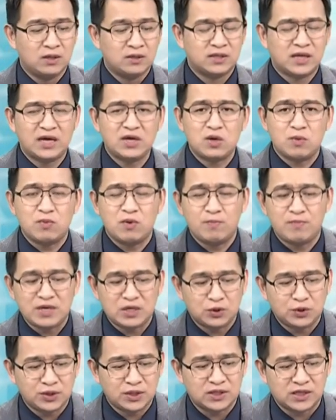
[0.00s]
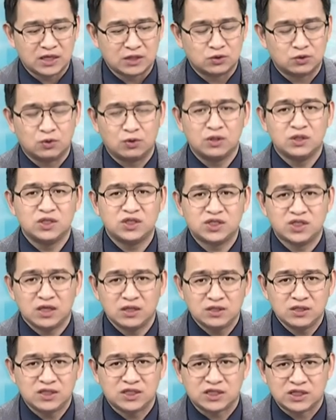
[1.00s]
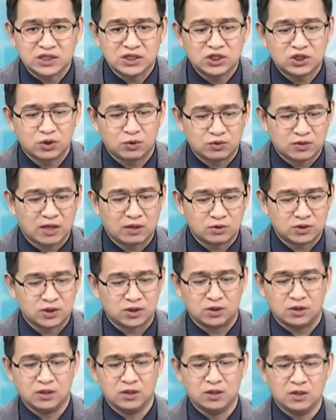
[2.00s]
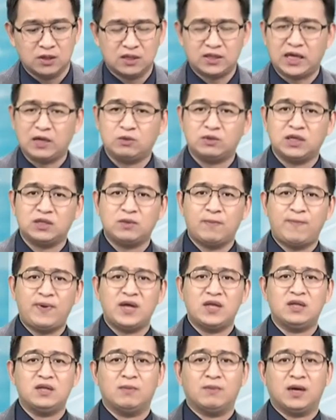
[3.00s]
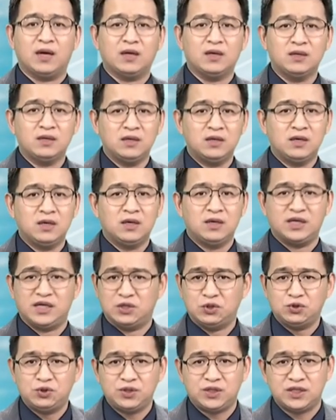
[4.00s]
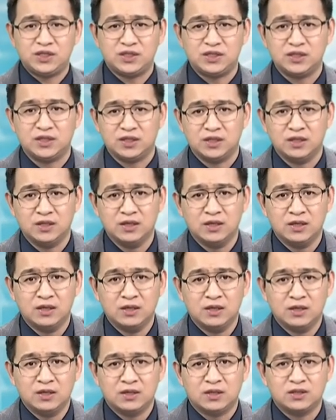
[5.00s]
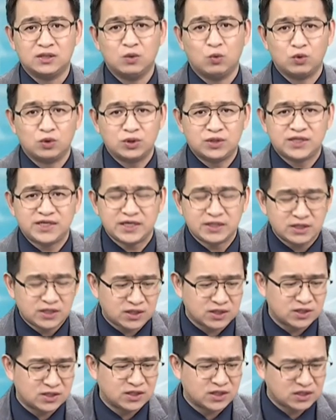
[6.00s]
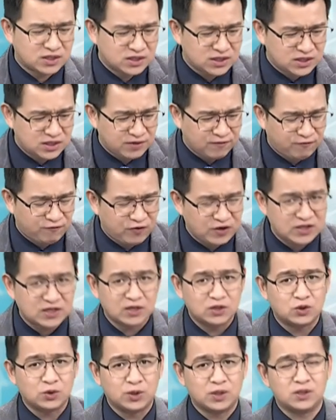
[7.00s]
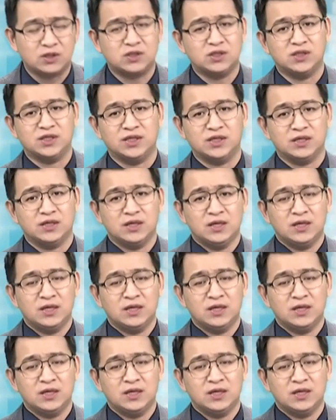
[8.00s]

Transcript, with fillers: 他有没有明确的讲说升息就到这啊？台股当然就喷了嘛，连续提醒你。可是我就坚持这个是一件非常重要的事情，